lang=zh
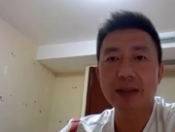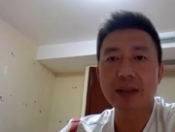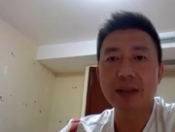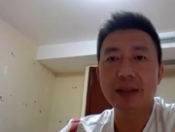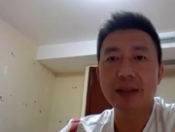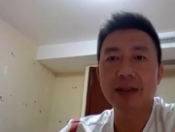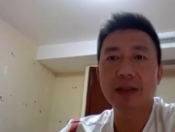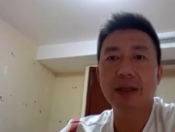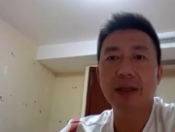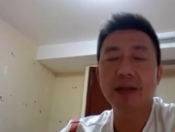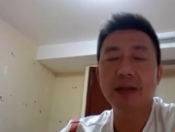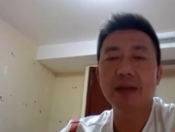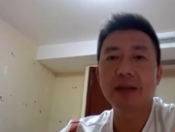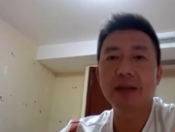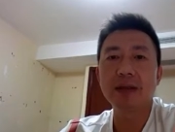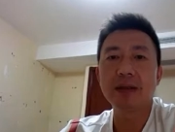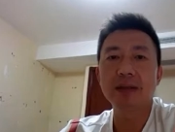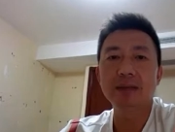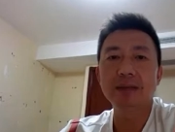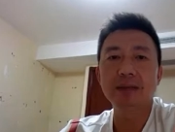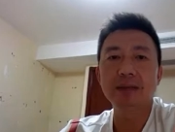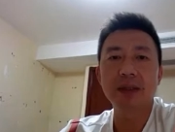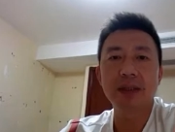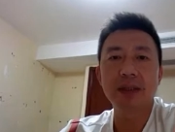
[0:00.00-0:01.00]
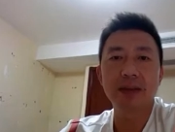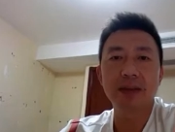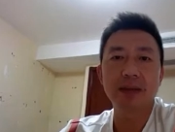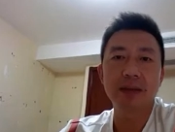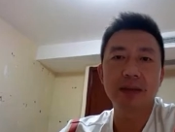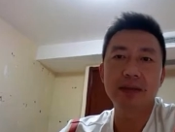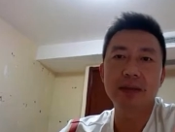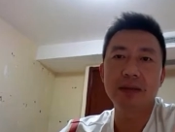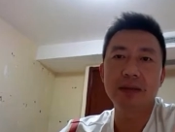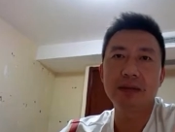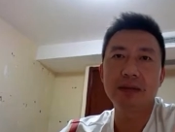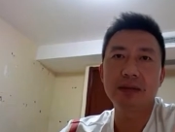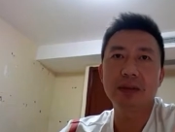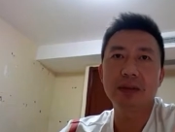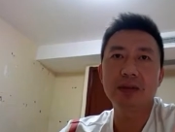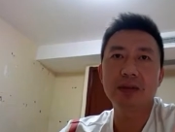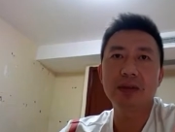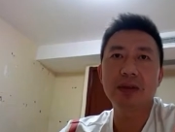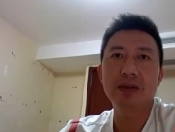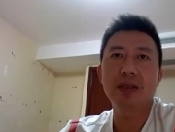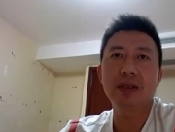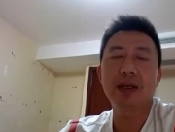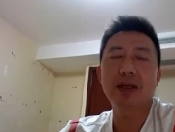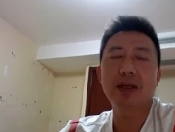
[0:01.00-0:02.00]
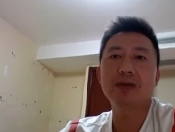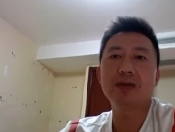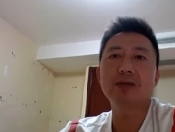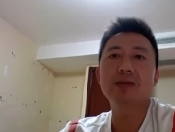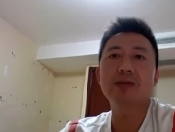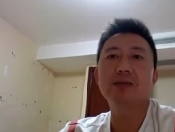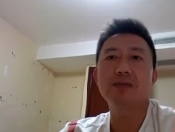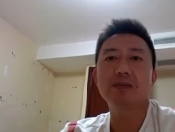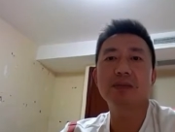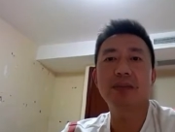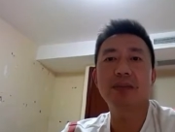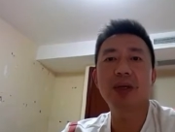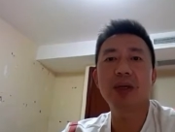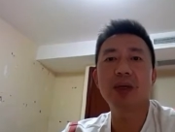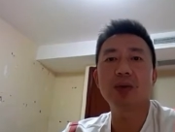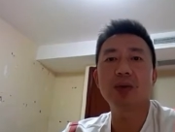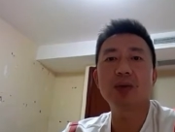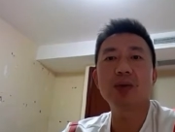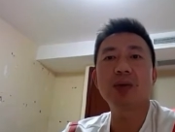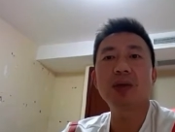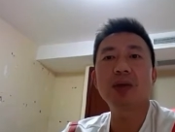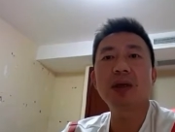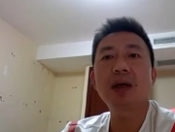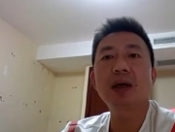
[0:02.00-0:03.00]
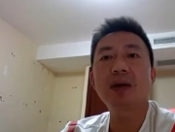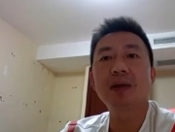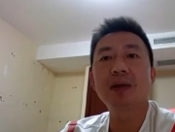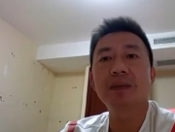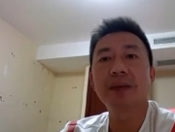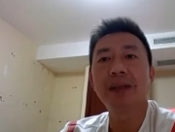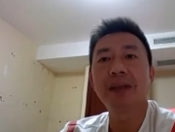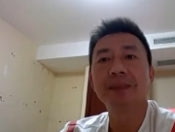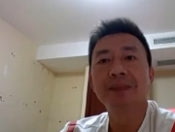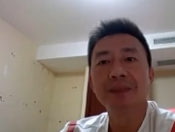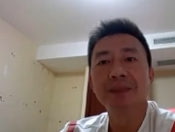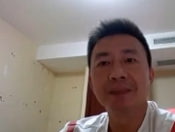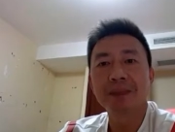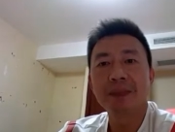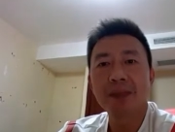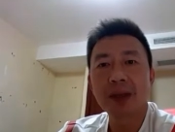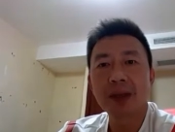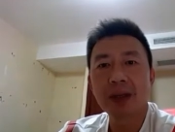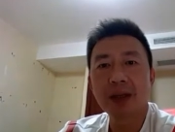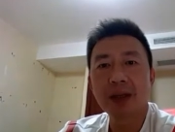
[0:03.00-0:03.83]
这以前呢，可能都是他没有做到的吧。